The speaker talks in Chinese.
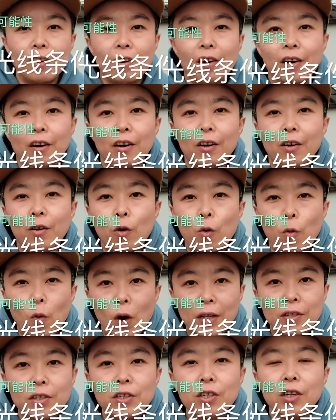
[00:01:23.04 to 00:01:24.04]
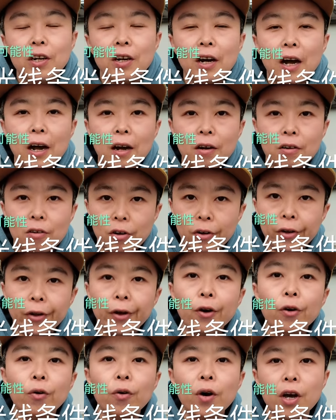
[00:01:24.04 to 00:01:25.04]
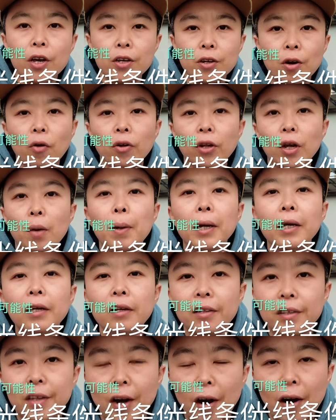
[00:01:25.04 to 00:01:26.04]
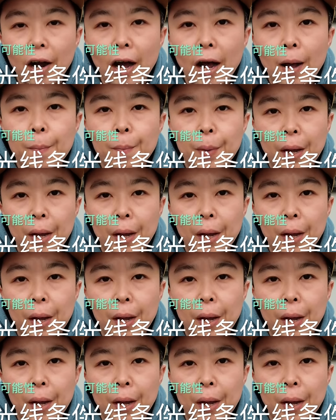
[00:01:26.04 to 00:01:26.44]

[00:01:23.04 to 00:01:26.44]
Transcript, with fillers: 个环境啊，可能会有那么一点儿暗。